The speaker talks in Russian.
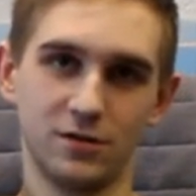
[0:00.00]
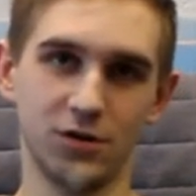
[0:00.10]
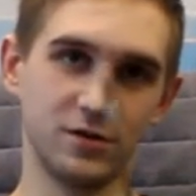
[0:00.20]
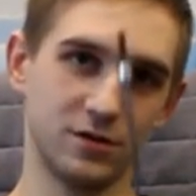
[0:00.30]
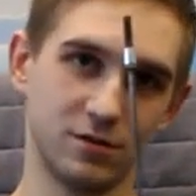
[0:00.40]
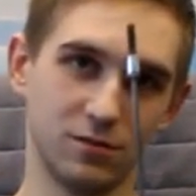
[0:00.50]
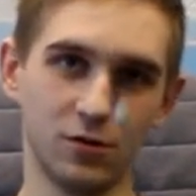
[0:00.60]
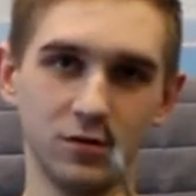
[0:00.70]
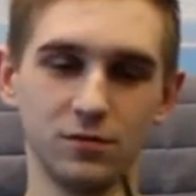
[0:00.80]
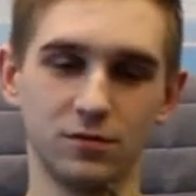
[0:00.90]
естественно,
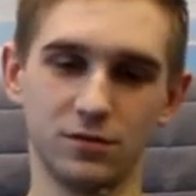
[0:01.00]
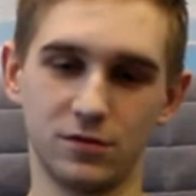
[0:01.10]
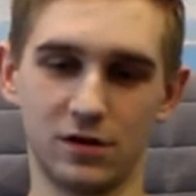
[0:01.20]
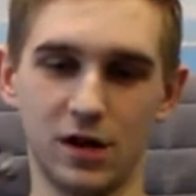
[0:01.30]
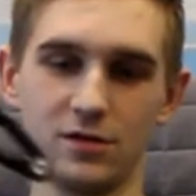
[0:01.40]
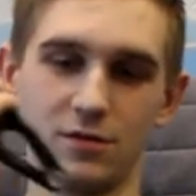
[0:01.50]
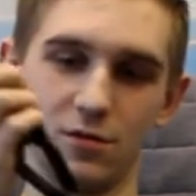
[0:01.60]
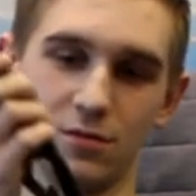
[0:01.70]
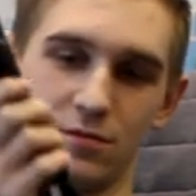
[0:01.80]
болт, вставляете его